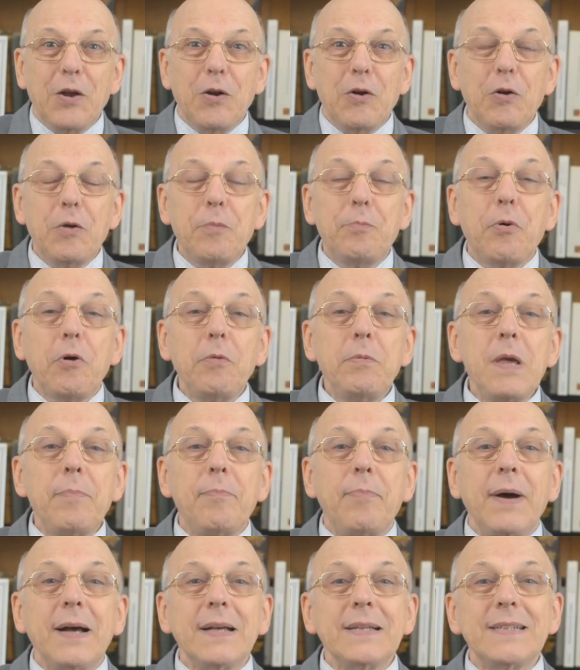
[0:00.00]
Le premier
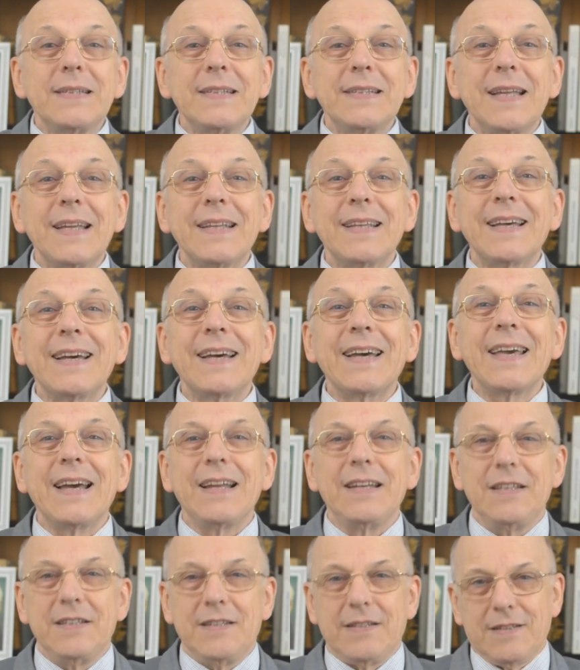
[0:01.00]
pas, c'est d'être
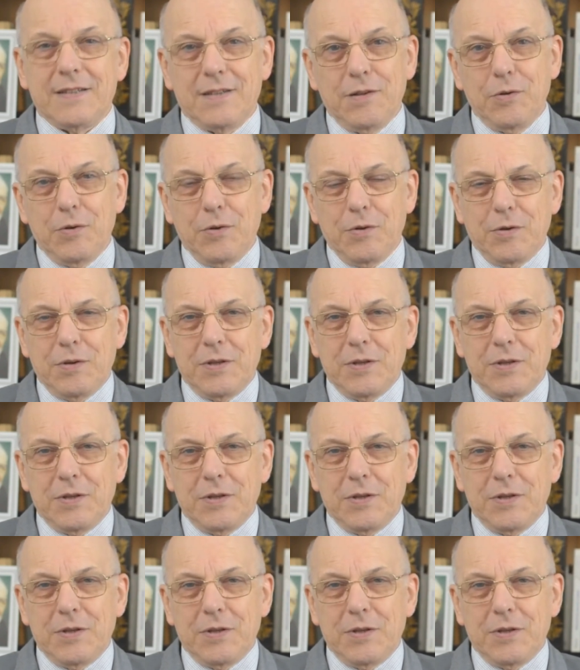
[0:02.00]
réaliste, donc,